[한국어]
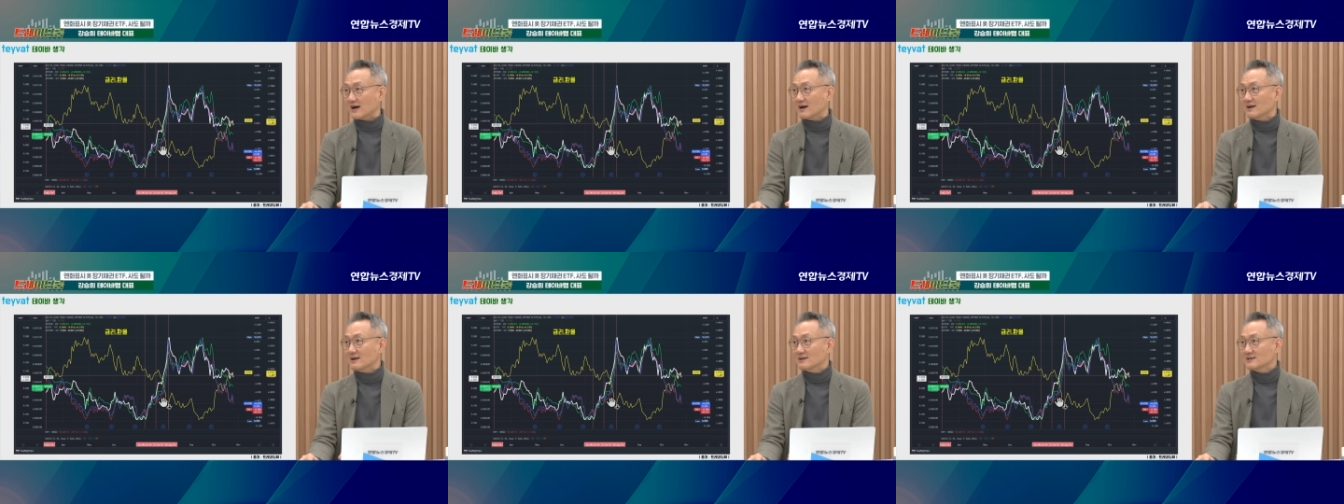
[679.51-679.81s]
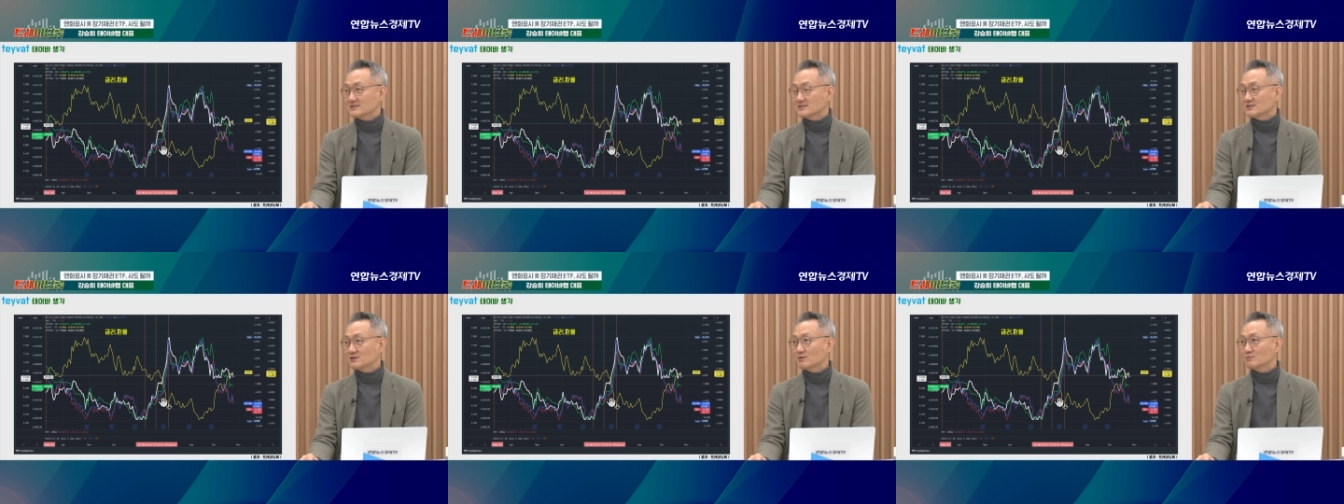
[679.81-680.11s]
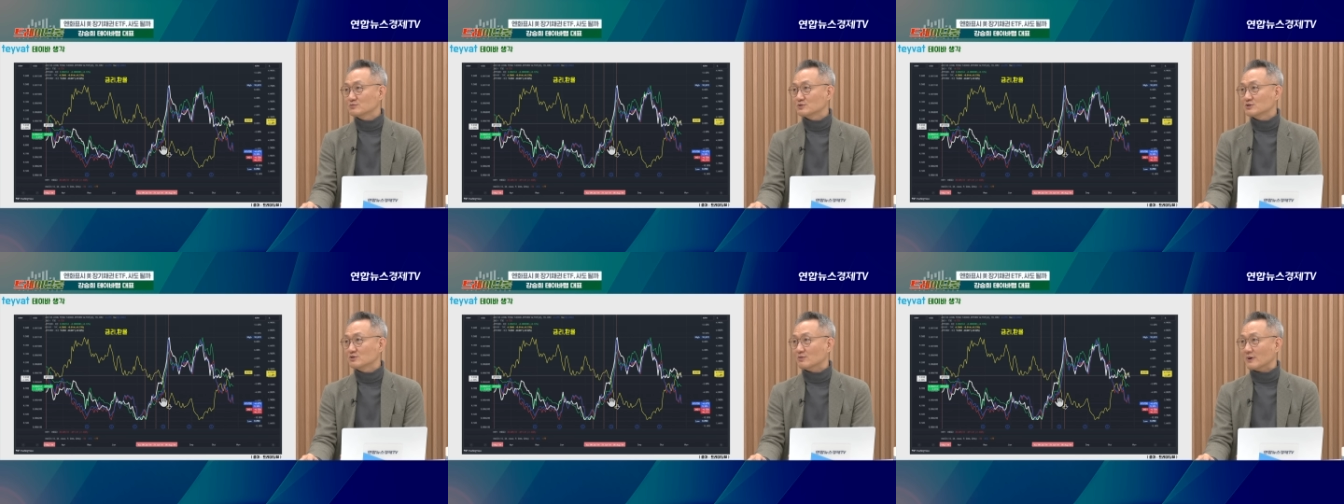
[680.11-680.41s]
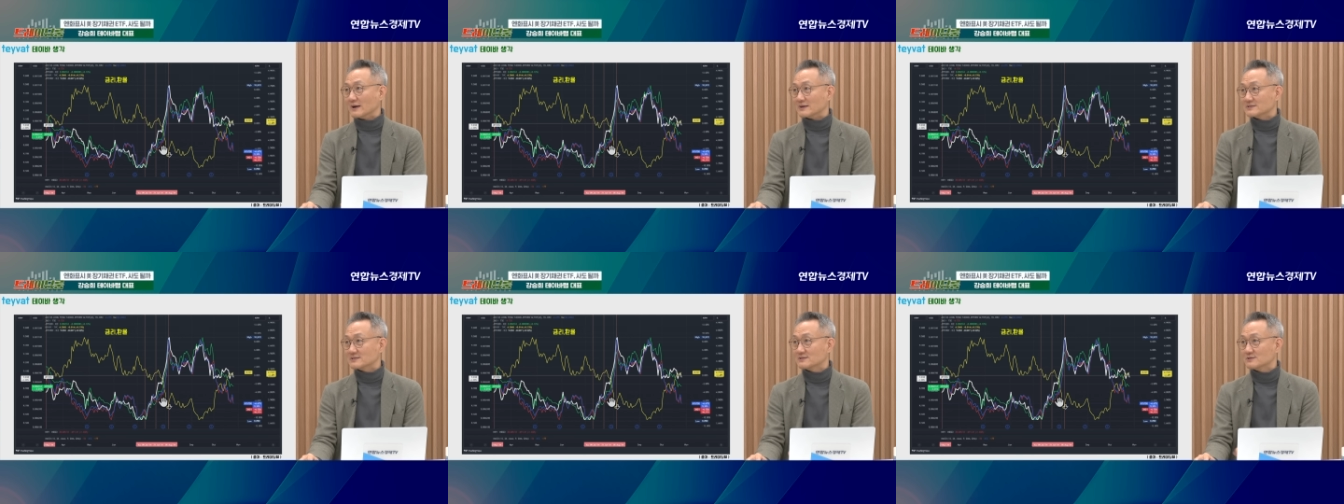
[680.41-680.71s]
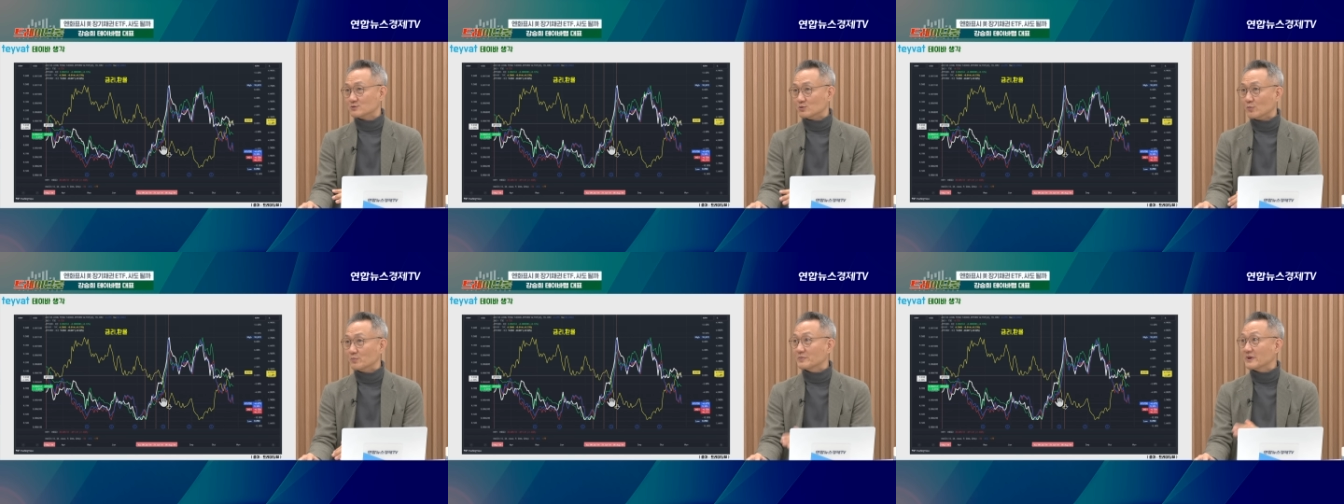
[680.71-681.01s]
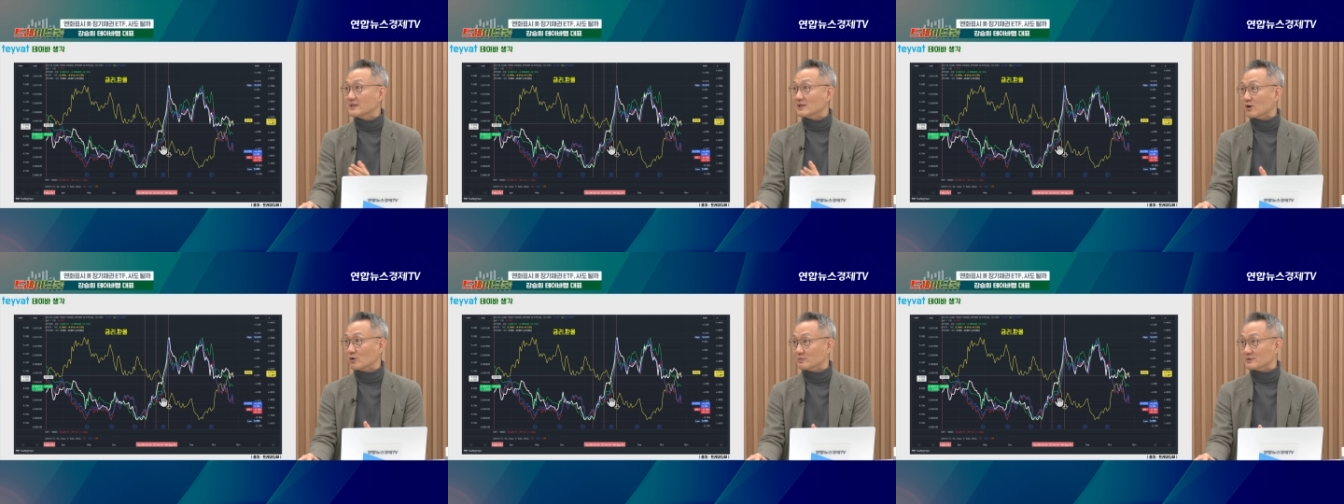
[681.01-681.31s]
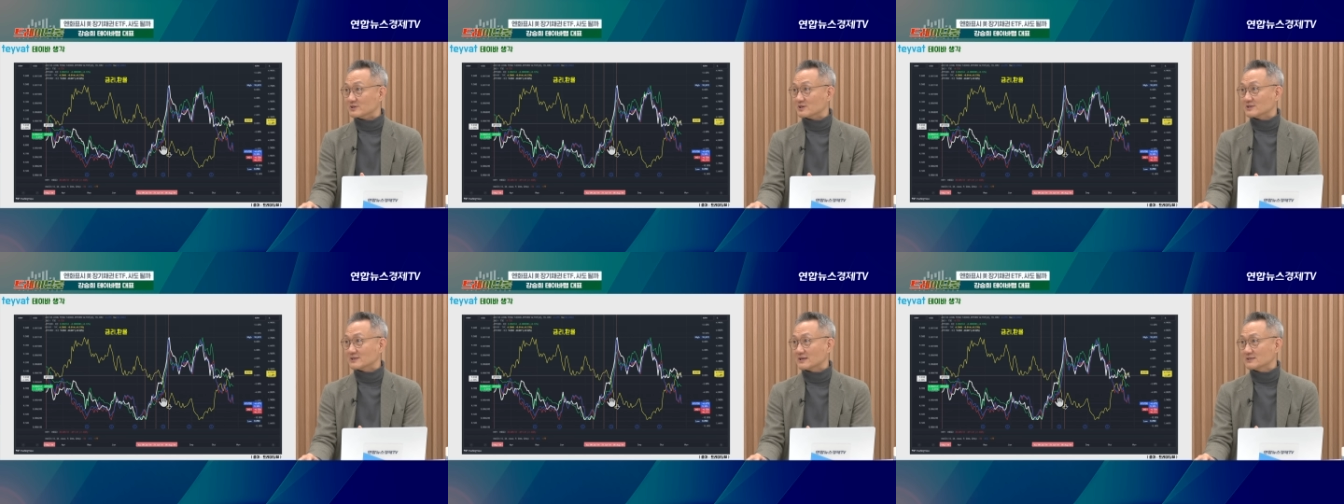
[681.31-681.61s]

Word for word: 음. 실업률 왕 높게 나오면서 네.